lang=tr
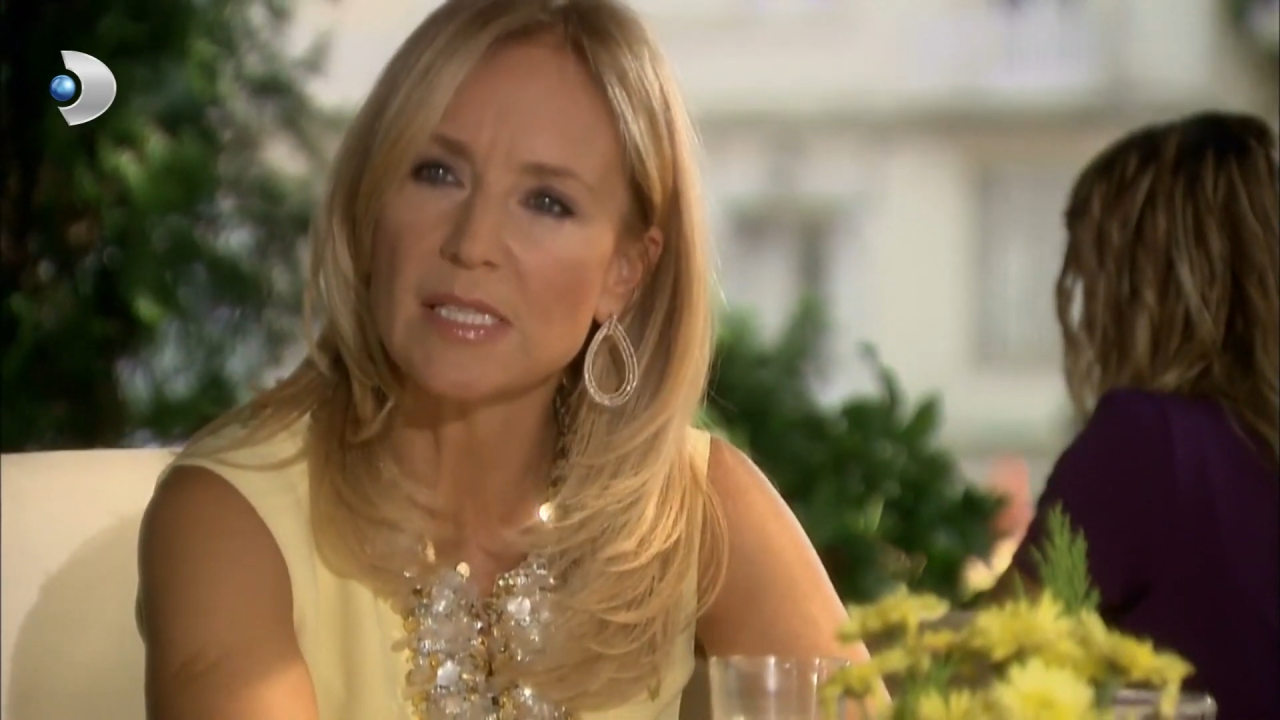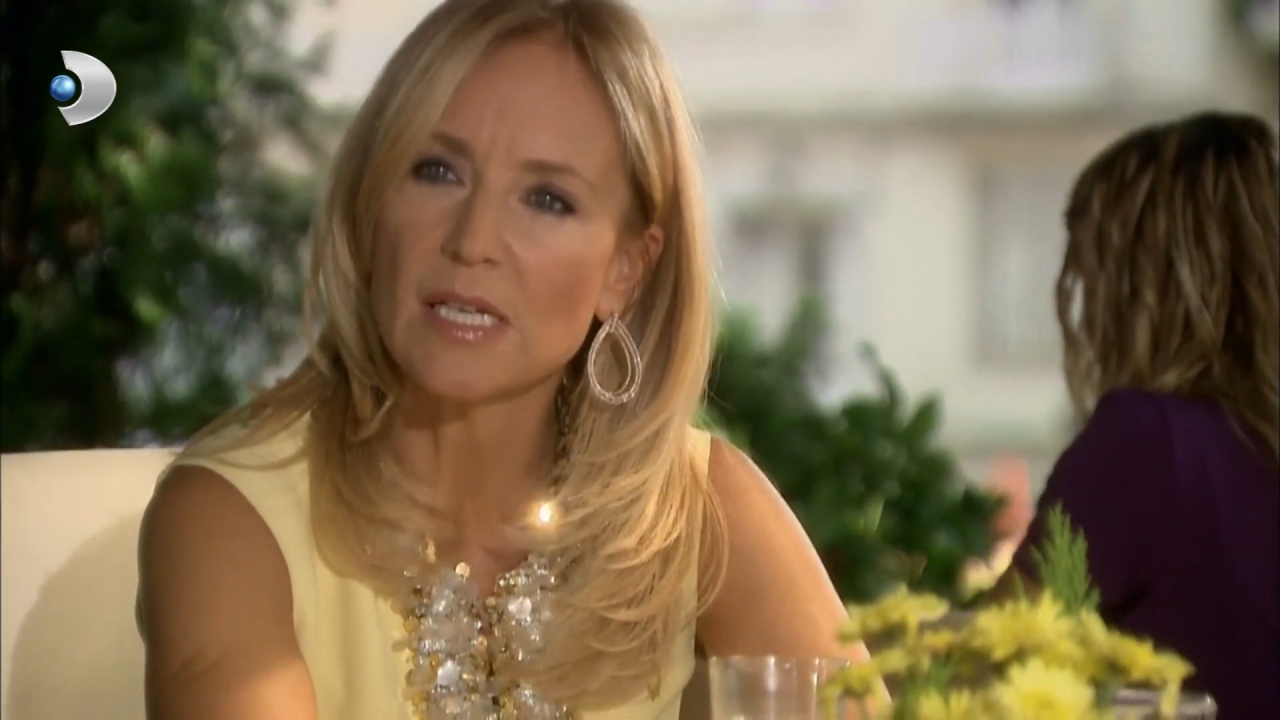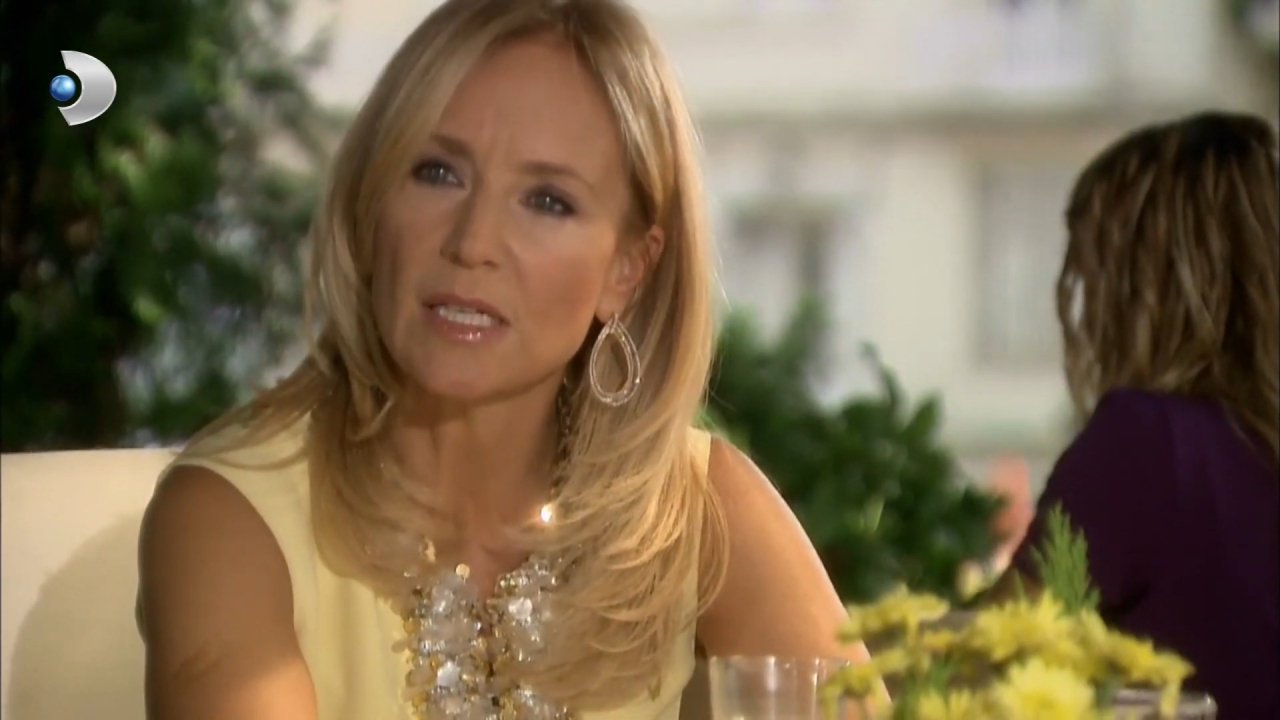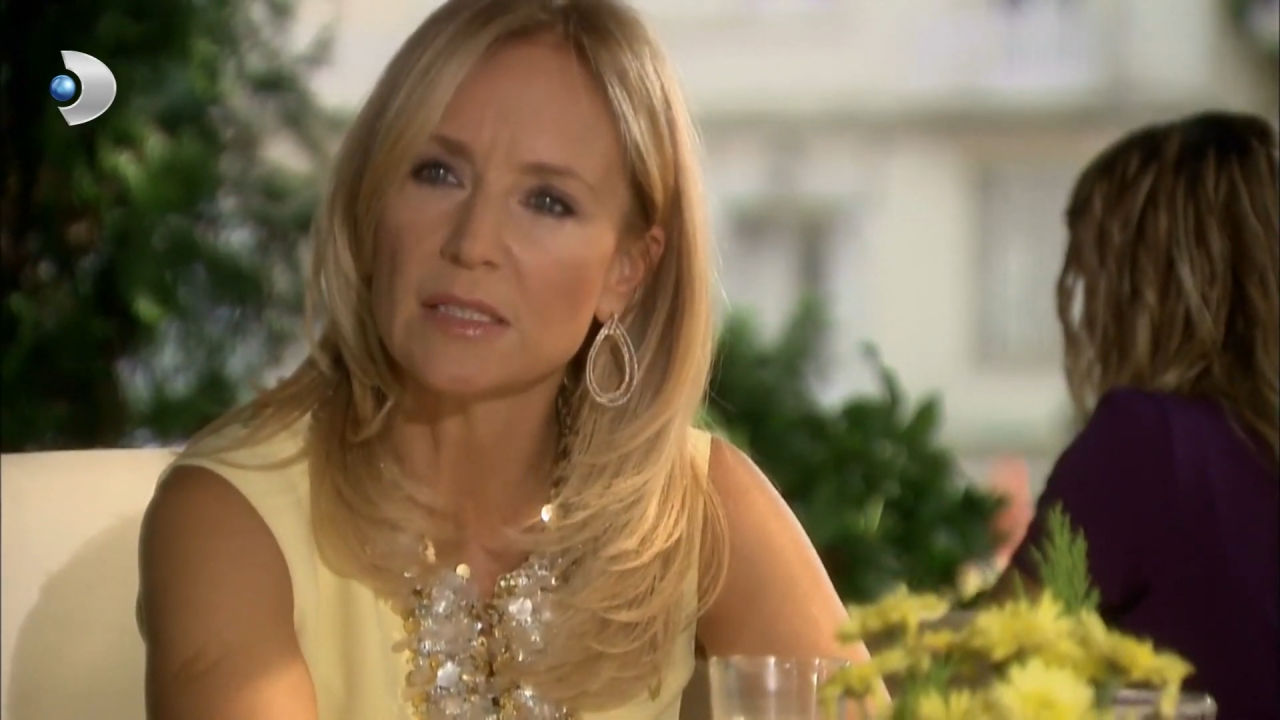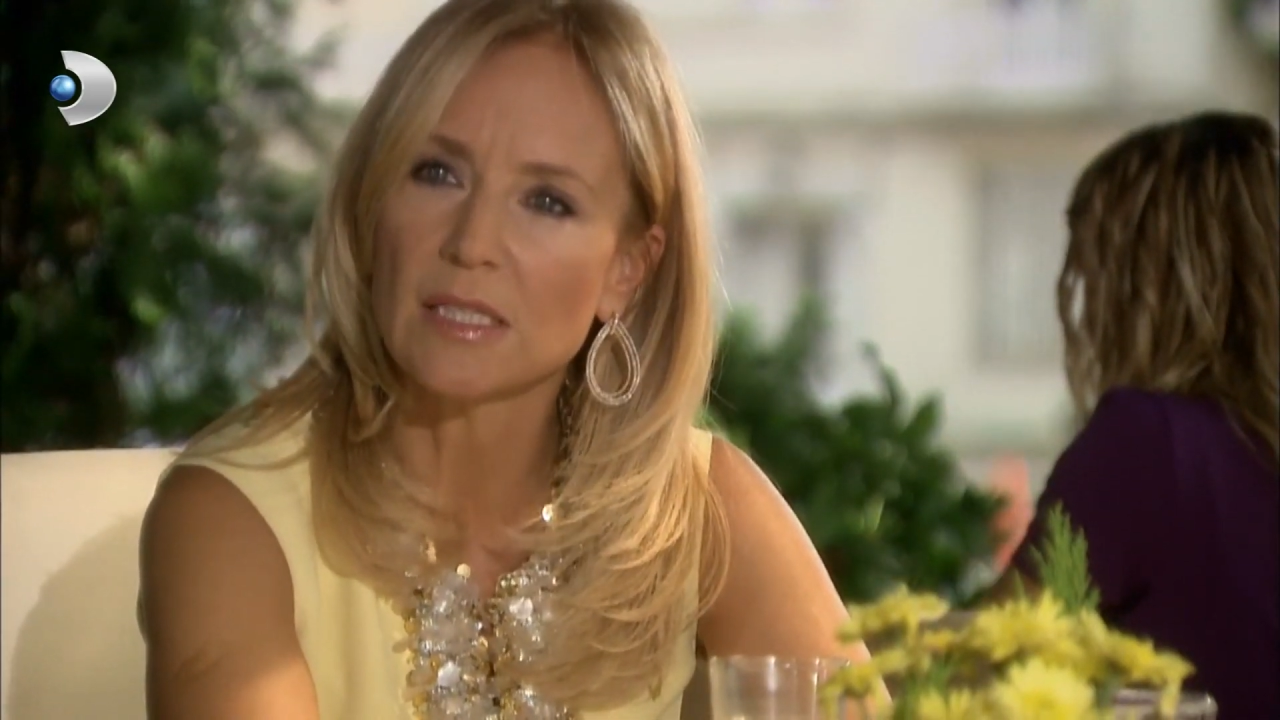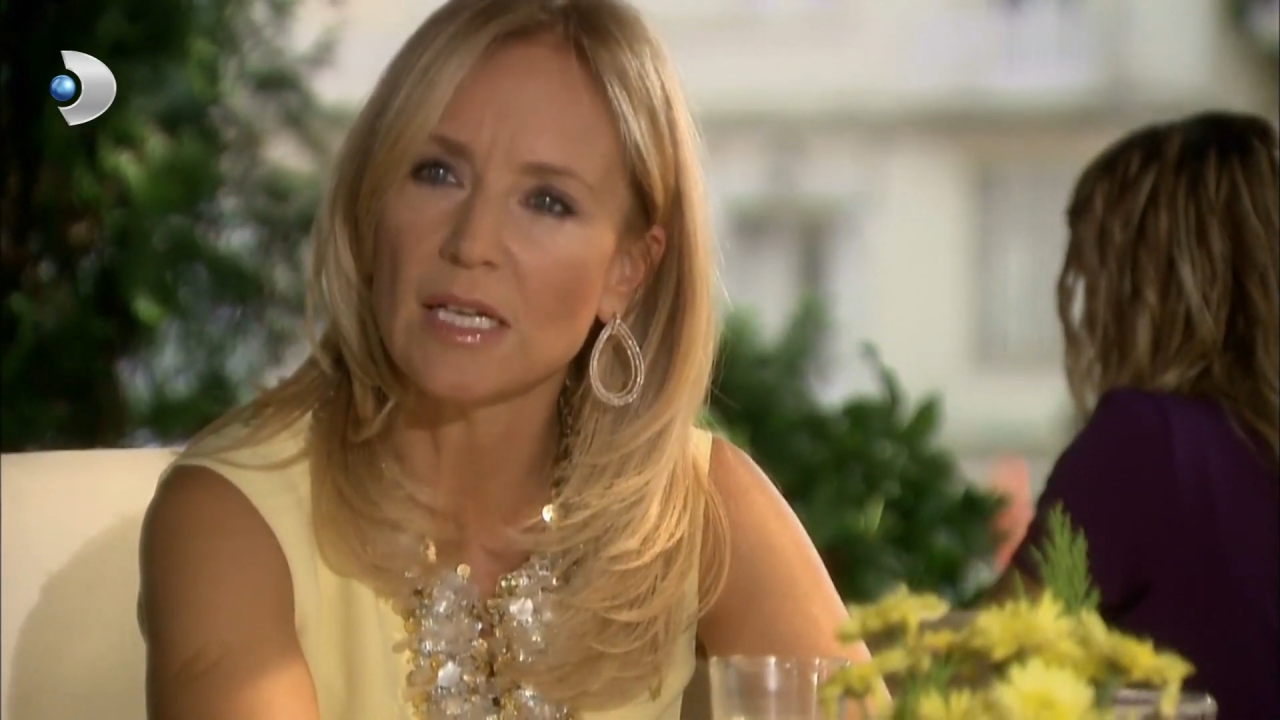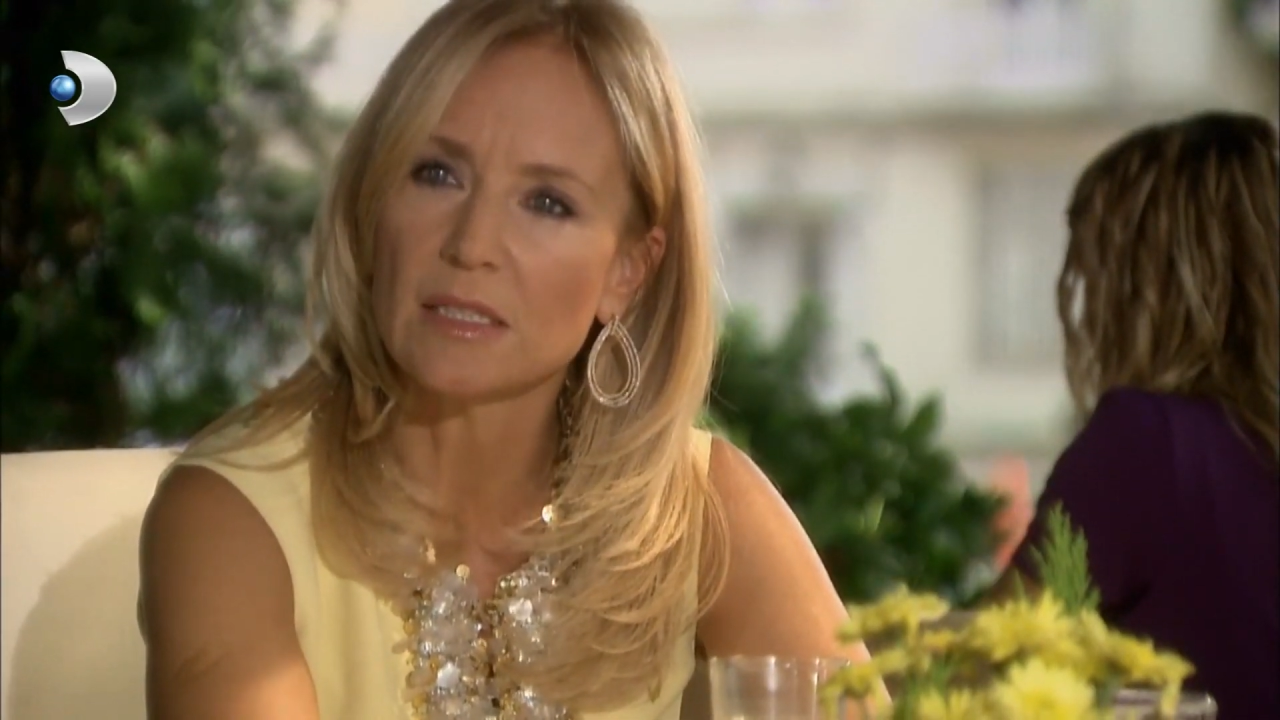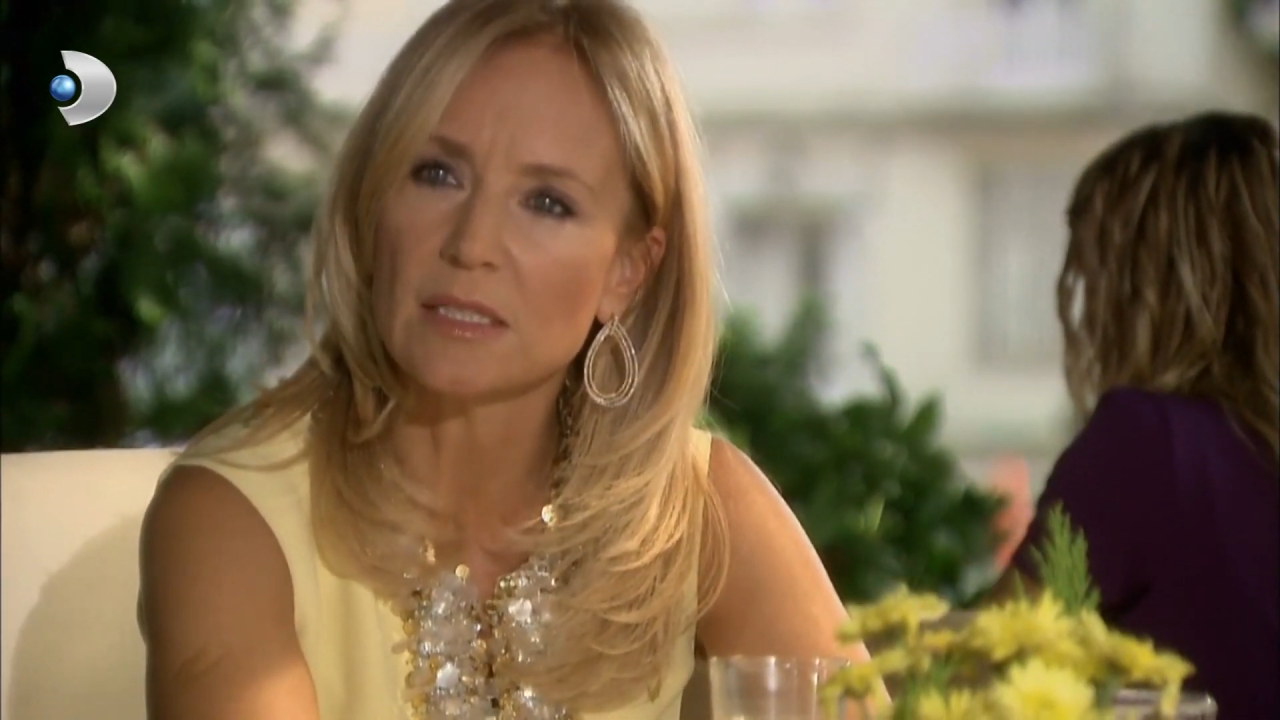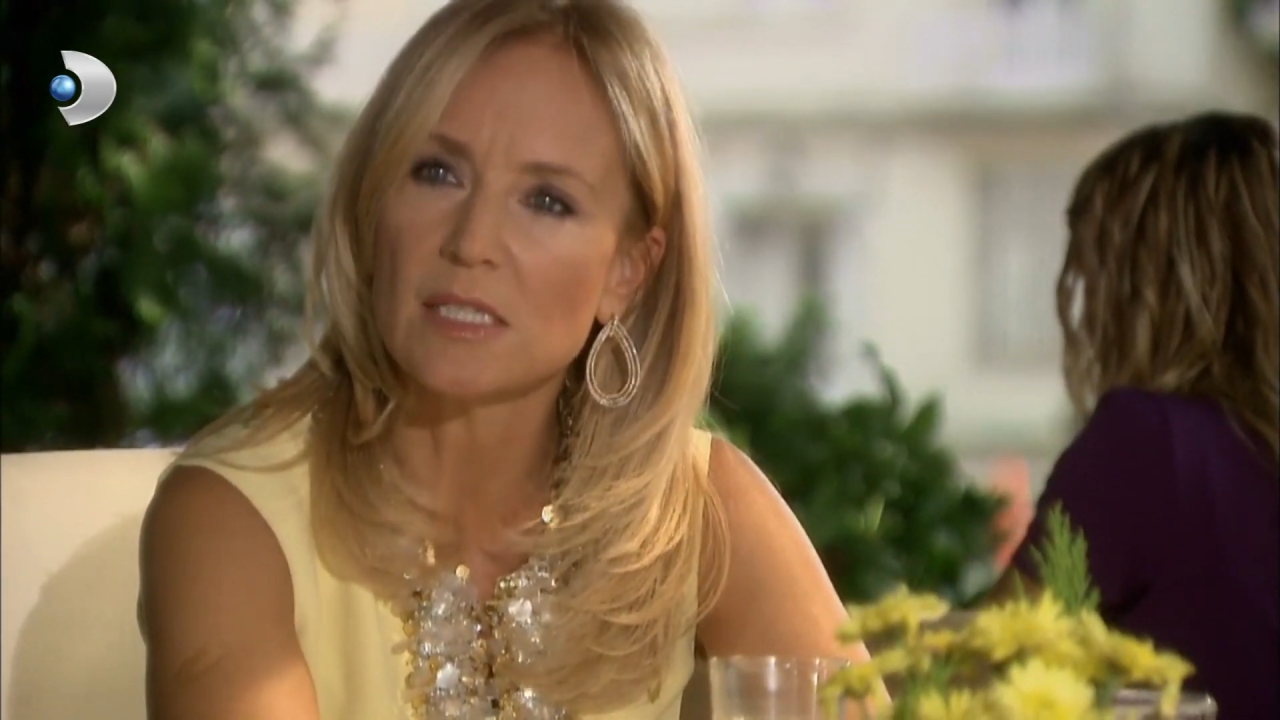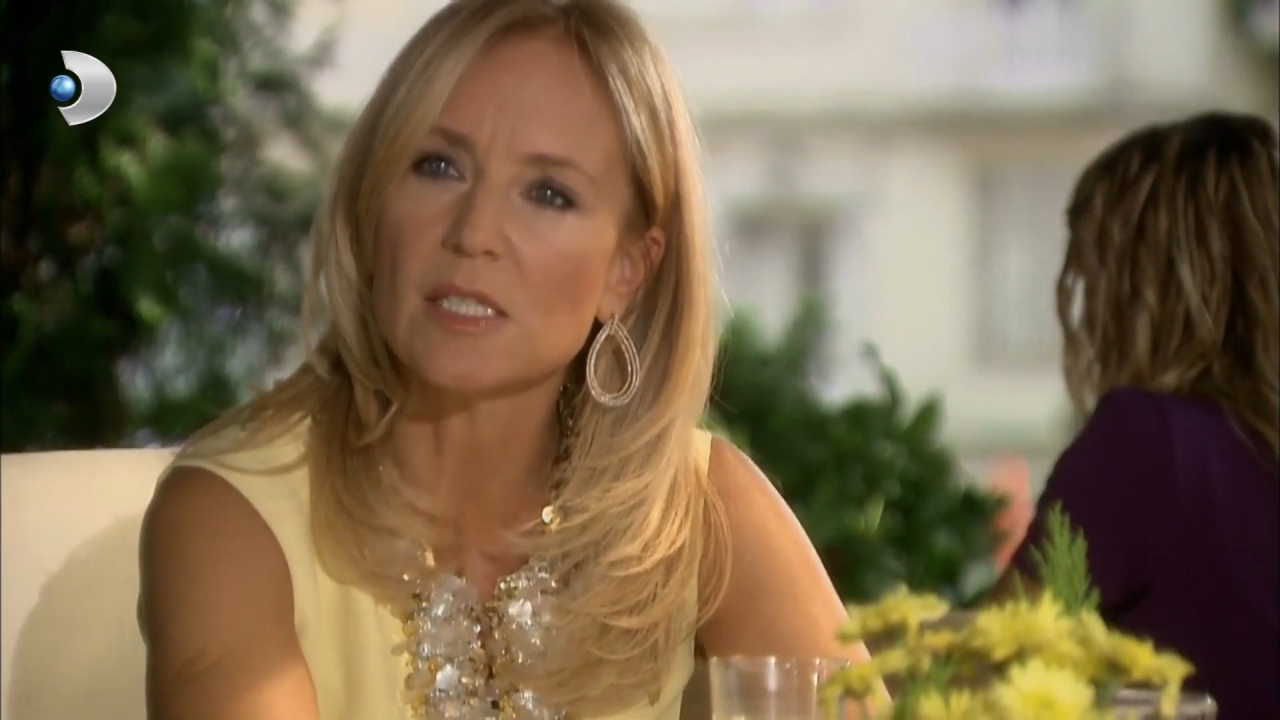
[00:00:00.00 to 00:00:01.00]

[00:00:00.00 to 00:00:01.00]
altına aldığınızı